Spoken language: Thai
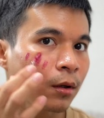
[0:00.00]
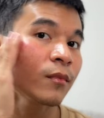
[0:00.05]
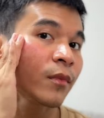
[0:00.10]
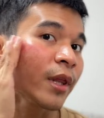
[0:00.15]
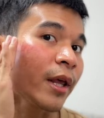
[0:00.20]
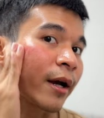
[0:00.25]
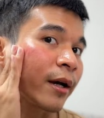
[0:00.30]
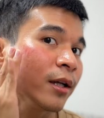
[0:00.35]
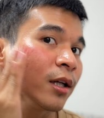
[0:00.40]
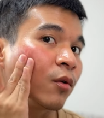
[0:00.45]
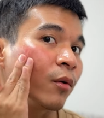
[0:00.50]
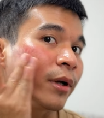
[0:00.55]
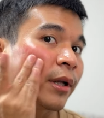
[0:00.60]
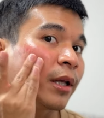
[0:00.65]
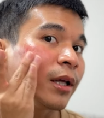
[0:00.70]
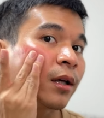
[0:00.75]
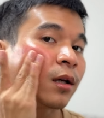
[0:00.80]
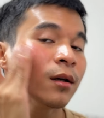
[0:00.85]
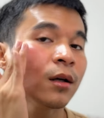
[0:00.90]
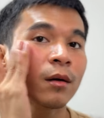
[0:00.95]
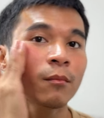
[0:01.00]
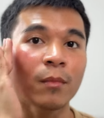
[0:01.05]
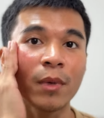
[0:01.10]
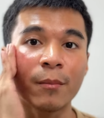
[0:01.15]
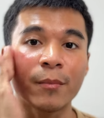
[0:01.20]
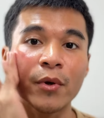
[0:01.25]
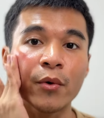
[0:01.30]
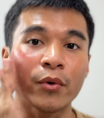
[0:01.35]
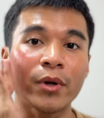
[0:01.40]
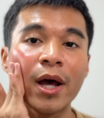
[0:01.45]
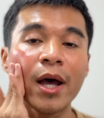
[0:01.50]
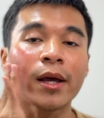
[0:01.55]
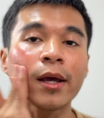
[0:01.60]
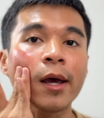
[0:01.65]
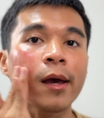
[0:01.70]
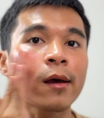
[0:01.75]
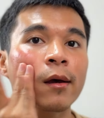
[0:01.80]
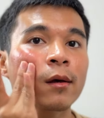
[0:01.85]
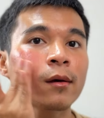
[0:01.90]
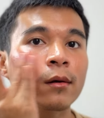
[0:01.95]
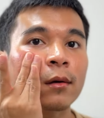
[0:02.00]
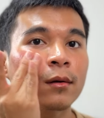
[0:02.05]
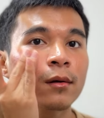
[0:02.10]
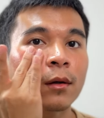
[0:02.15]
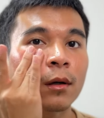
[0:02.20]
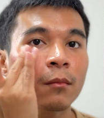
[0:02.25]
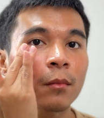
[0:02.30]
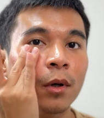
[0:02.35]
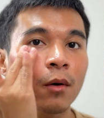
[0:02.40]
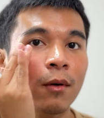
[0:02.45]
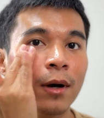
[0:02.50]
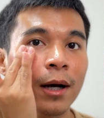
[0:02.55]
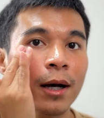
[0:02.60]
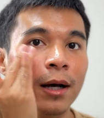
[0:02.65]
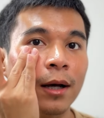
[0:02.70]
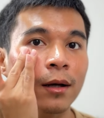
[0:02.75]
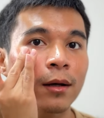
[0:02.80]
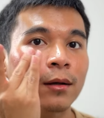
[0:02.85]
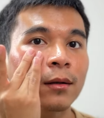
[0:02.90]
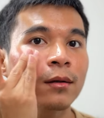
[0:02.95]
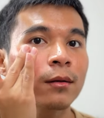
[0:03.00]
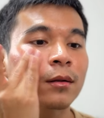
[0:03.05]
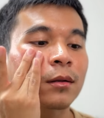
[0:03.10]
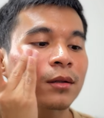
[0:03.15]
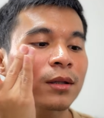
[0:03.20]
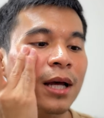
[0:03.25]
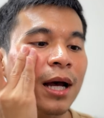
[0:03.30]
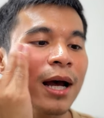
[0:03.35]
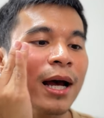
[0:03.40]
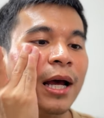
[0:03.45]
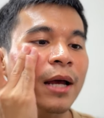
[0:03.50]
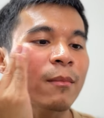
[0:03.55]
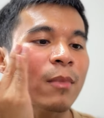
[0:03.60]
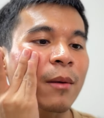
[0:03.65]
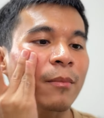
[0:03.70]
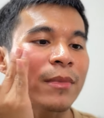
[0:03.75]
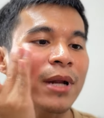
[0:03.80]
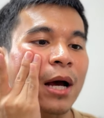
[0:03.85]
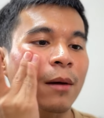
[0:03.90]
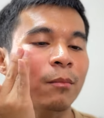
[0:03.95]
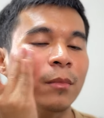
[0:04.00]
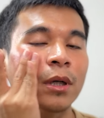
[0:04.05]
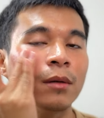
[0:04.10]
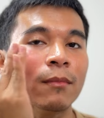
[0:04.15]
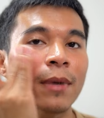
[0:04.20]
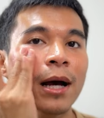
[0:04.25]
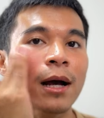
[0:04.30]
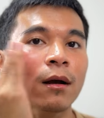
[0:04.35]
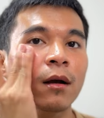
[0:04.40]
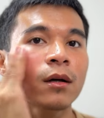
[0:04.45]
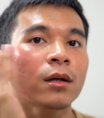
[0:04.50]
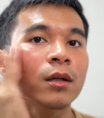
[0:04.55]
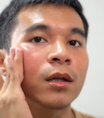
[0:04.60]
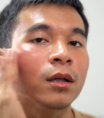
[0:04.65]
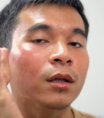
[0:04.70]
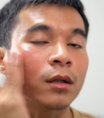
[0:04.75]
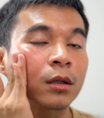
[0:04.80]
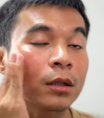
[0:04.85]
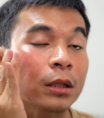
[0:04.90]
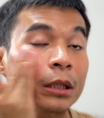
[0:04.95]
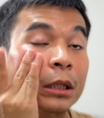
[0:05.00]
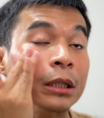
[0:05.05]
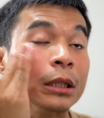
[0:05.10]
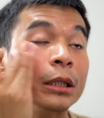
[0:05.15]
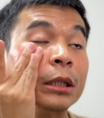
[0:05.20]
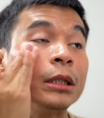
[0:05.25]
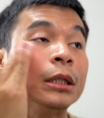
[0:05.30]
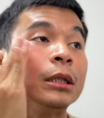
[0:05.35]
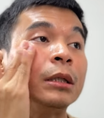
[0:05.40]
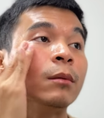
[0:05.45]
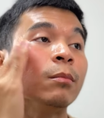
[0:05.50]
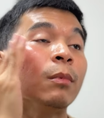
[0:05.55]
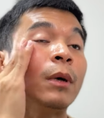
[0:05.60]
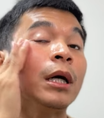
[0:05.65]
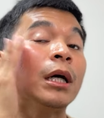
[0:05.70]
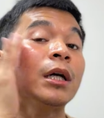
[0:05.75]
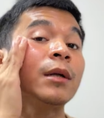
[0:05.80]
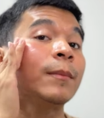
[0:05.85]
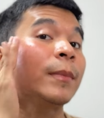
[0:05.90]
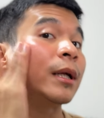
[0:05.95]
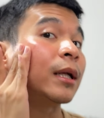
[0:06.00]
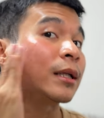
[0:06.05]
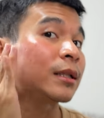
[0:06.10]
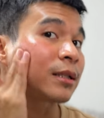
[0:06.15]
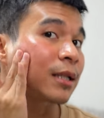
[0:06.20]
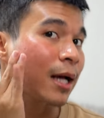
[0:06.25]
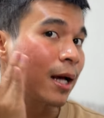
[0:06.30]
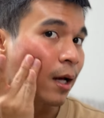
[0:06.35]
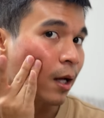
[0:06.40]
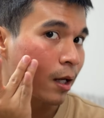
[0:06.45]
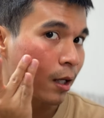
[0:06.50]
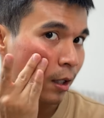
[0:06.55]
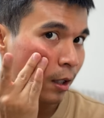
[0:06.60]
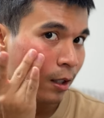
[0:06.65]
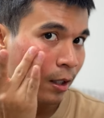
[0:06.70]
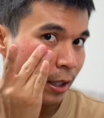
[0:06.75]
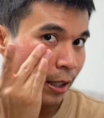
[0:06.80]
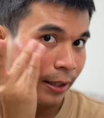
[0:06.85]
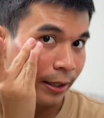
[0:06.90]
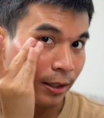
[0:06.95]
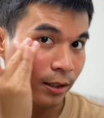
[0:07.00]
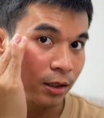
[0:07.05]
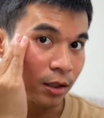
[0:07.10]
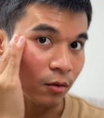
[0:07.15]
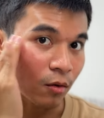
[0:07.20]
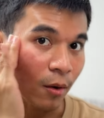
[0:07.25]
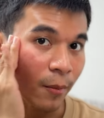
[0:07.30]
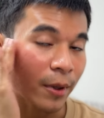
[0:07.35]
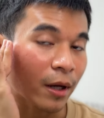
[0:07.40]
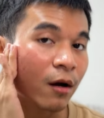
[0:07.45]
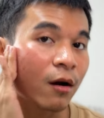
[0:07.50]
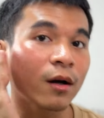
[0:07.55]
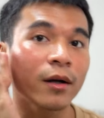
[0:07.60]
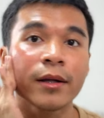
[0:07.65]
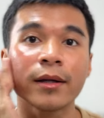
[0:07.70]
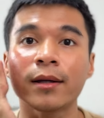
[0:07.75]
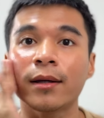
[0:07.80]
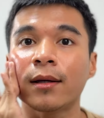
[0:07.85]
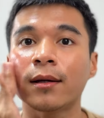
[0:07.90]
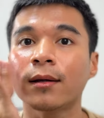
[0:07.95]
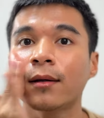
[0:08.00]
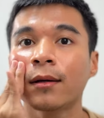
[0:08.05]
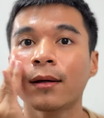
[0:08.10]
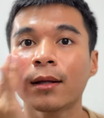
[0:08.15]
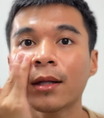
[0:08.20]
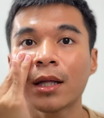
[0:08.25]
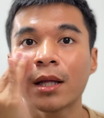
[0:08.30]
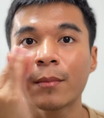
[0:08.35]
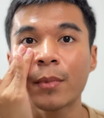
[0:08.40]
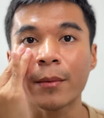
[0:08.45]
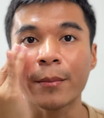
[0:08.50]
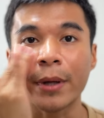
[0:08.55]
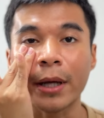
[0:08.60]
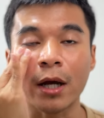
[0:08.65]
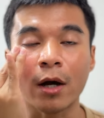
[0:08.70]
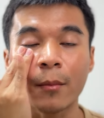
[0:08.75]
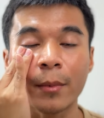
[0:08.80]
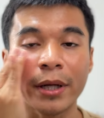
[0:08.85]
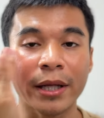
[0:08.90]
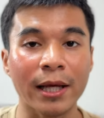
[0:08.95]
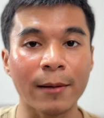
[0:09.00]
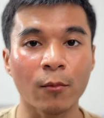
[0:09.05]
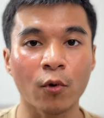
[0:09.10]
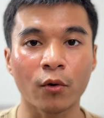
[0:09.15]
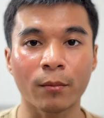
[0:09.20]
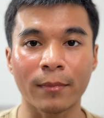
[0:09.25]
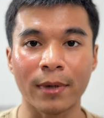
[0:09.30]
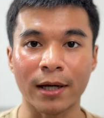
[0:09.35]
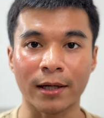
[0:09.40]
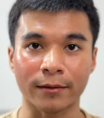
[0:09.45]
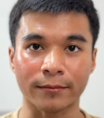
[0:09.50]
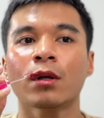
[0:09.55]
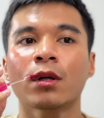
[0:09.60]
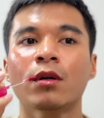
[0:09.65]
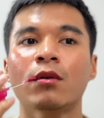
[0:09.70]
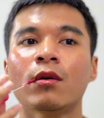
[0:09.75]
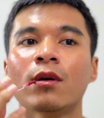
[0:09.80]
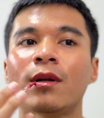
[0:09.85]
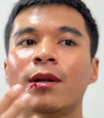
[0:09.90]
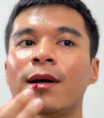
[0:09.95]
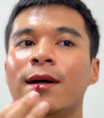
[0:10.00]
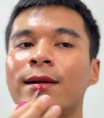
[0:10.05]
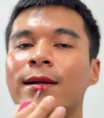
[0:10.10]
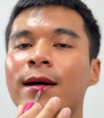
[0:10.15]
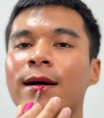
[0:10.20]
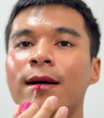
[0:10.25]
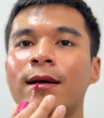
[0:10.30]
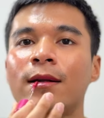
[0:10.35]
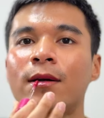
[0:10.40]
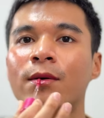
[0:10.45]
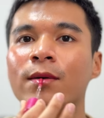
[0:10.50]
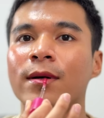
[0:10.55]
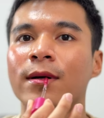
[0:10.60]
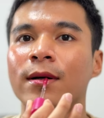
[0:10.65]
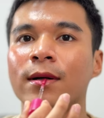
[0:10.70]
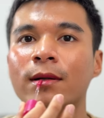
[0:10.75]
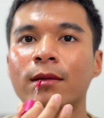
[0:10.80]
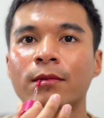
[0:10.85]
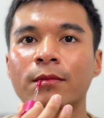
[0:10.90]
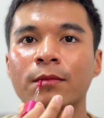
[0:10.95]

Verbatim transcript: แต่ก็ถือว่าดีมันบิวได้ไงเพราะว่าถ้าใครแบบหนักมือมากก็คือตืดปืดไปเลยจ้าอันนี้ก็ถือว่าเป็นข้อดีที่พิกเมนต์เขาไม่ได้เข้มข้นมากคือเวลาทาแล้วอ่ะ